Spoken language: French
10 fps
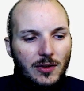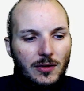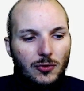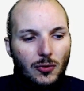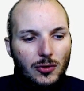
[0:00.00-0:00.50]

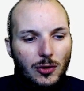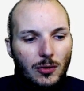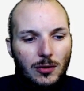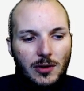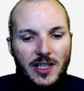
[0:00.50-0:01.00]
son
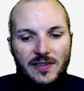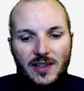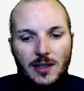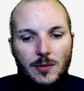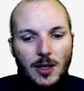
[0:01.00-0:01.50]
record euh,
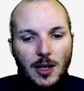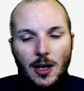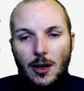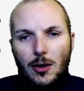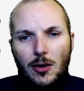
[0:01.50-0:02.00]
lifetime.
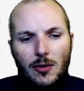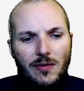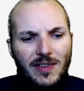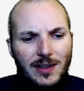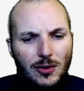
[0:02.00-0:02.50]

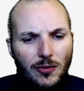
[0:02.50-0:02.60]
29